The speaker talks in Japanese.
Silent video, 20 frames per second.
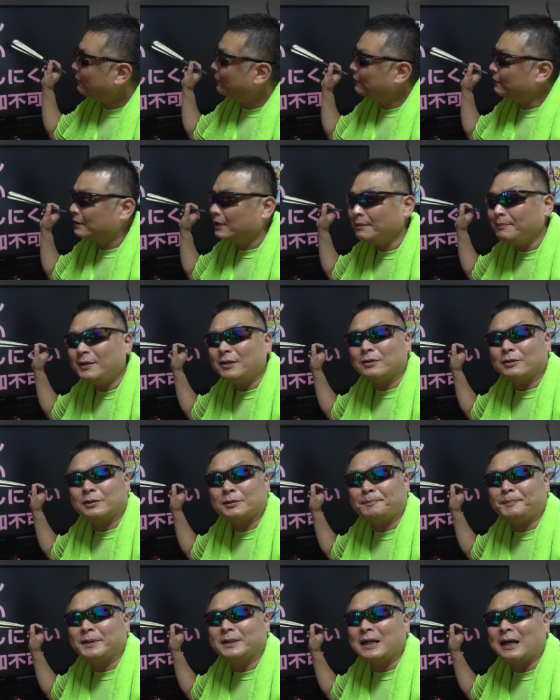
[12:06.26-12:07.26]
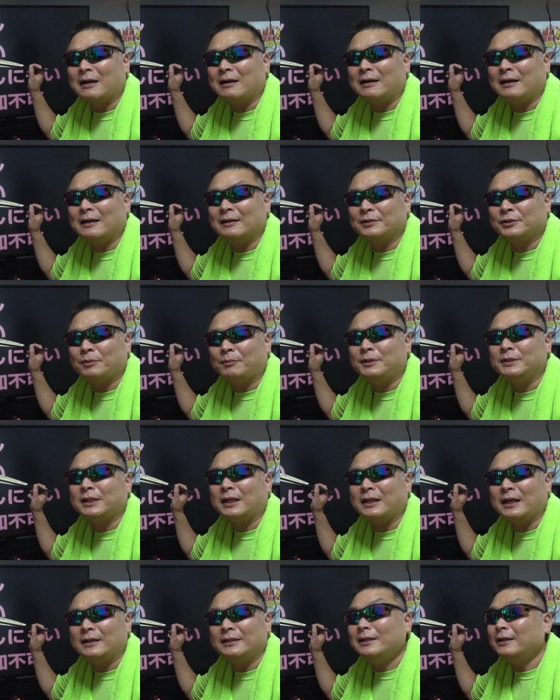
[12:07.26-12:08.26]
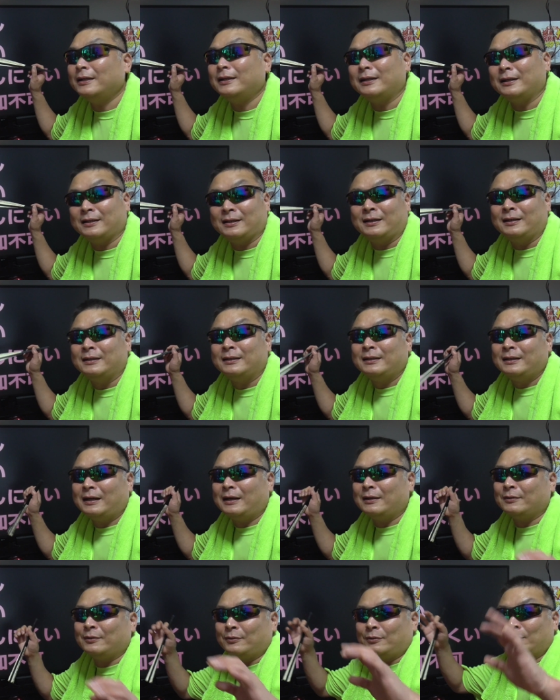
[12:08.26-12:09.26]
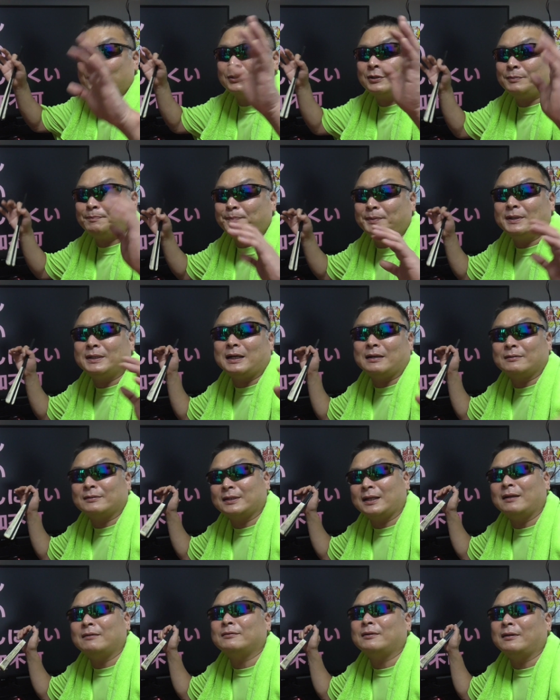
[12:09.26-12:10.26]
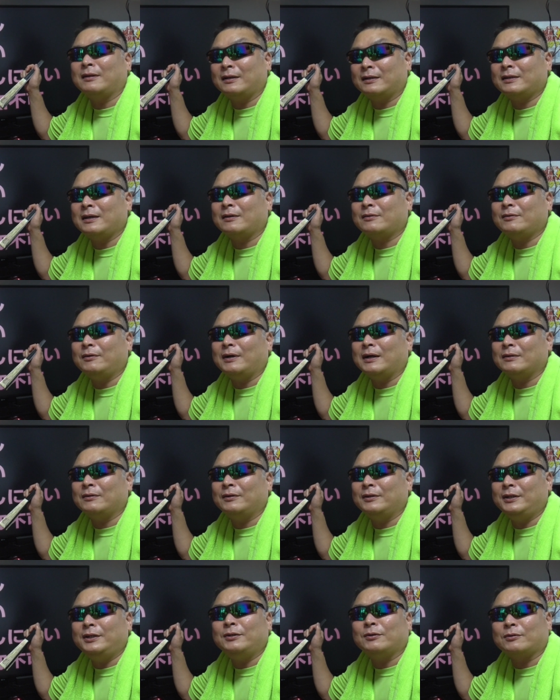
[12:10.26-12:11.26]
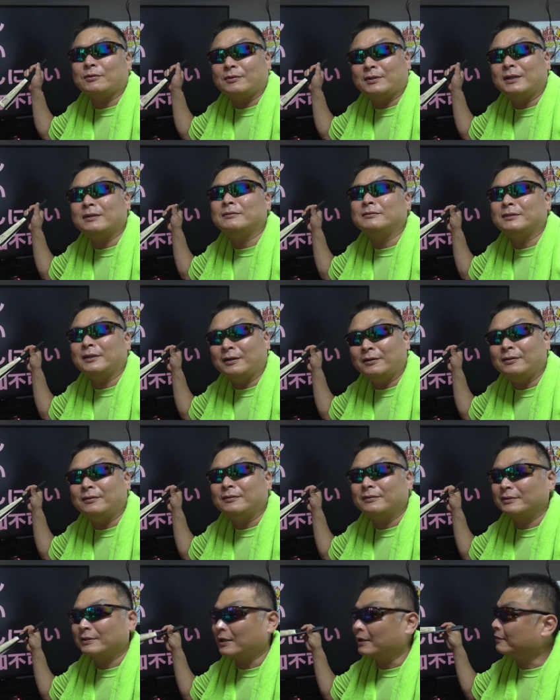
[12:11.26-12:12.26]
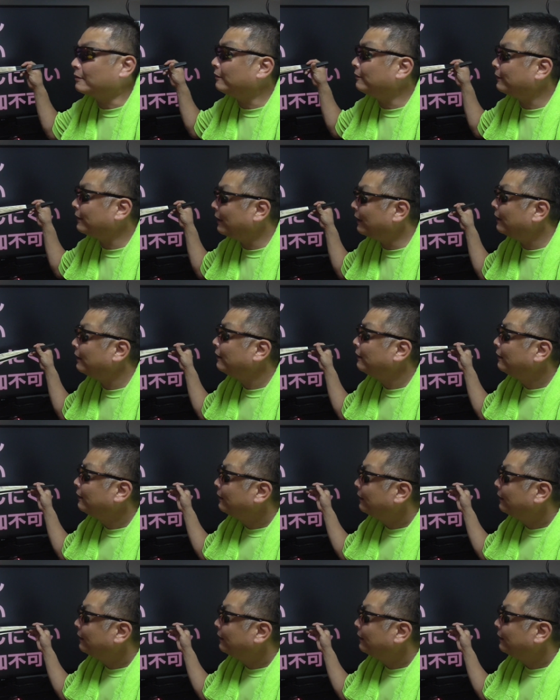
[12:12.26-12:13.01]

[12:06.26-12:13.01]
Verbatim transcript: あのリネのスピーカーがしょぼいんじゃないいやいやいやあの6スピーカーのシャラウンドで結構あのいい音出るんだよ結構ね